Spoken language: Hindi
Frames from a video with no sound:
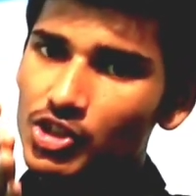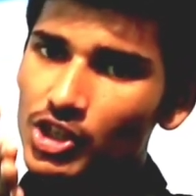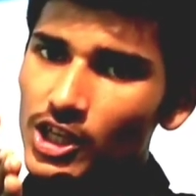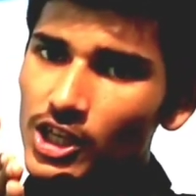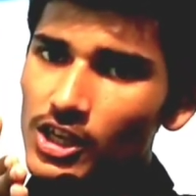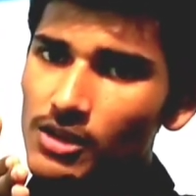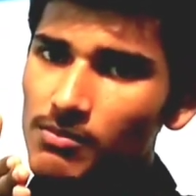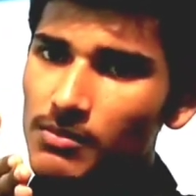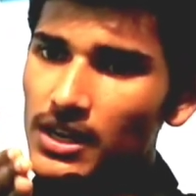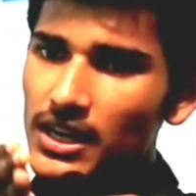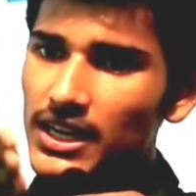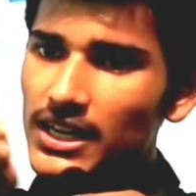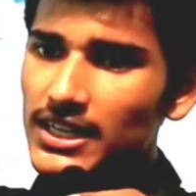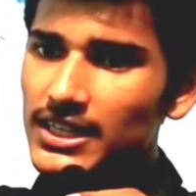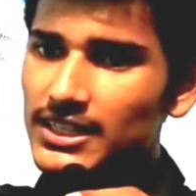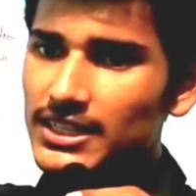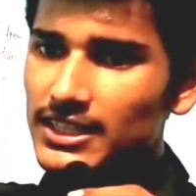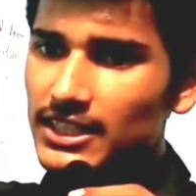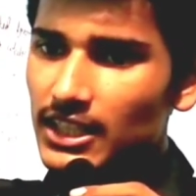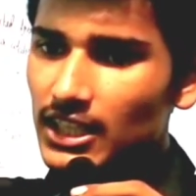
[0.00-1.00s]
जेई
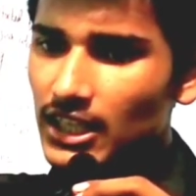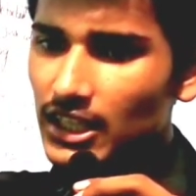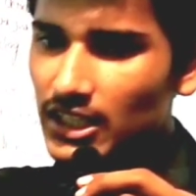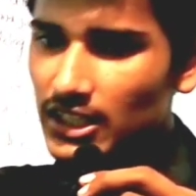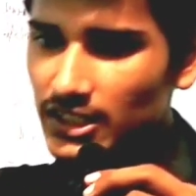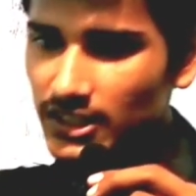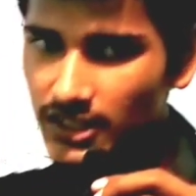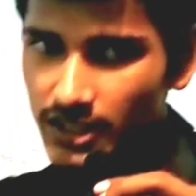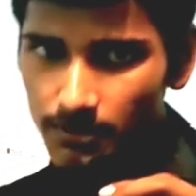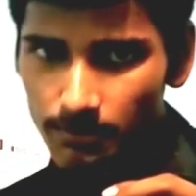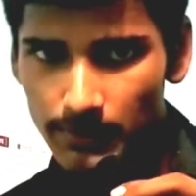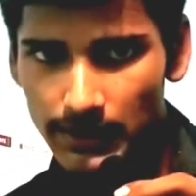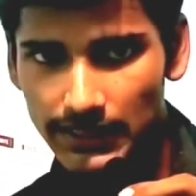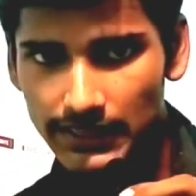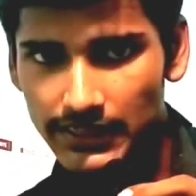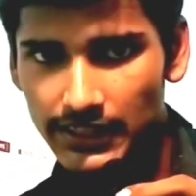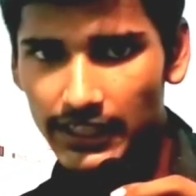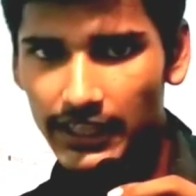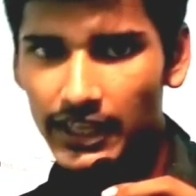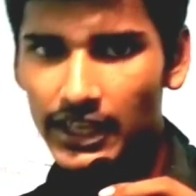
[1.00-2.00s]
मेंस से
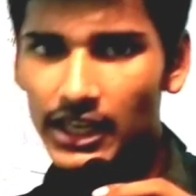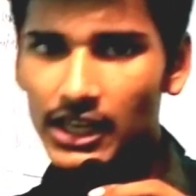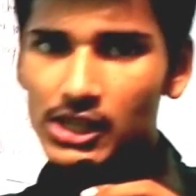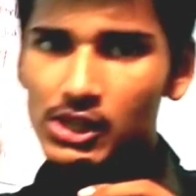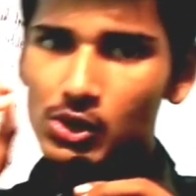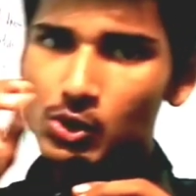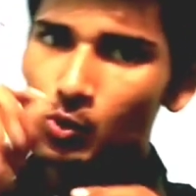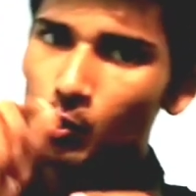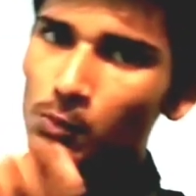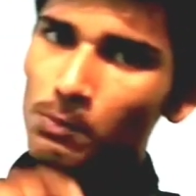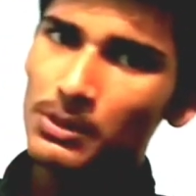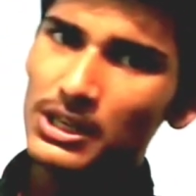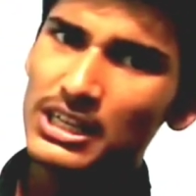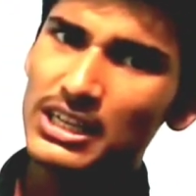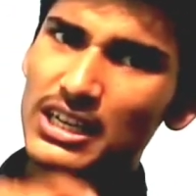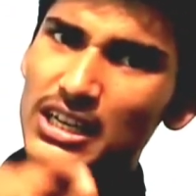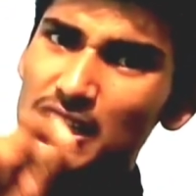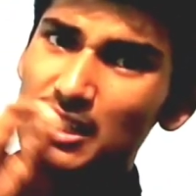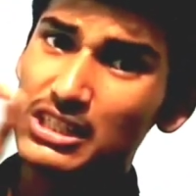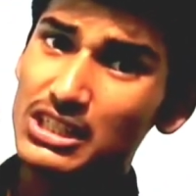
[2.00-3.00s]
मिलते हैं यूपी
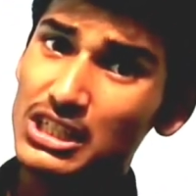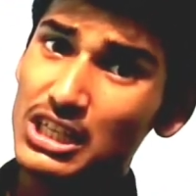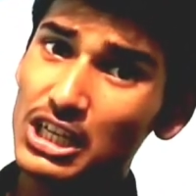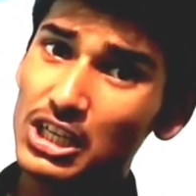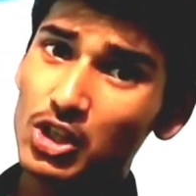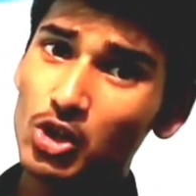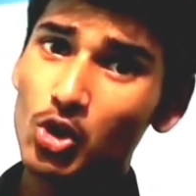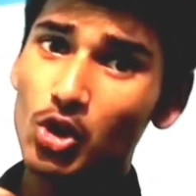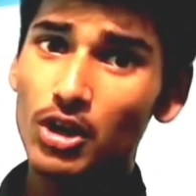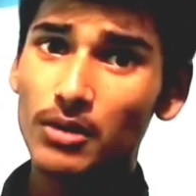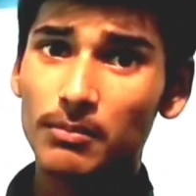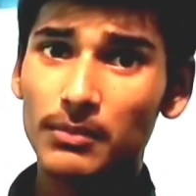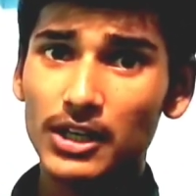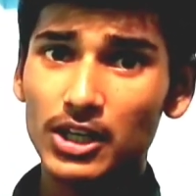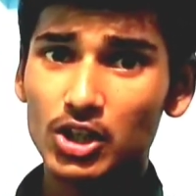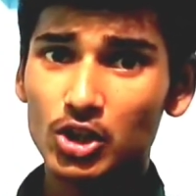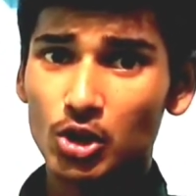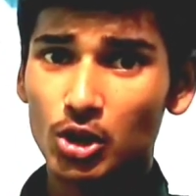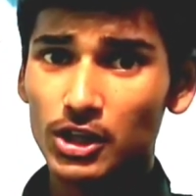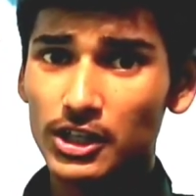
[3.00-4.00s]
के स्टेट
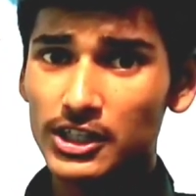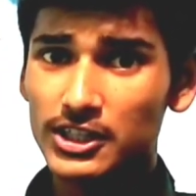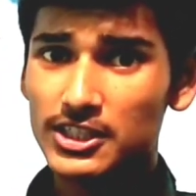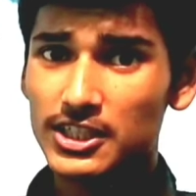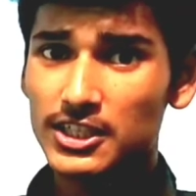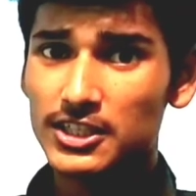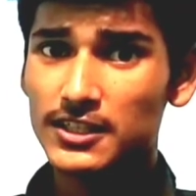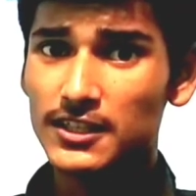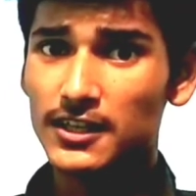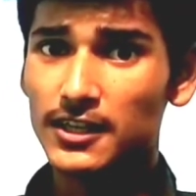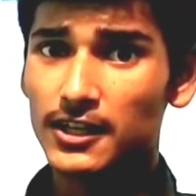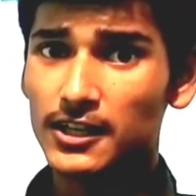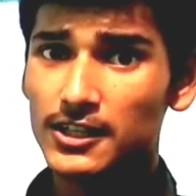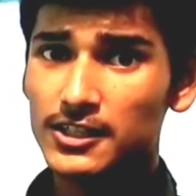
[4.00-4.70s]
गवर्नमेंट कॉलेजेस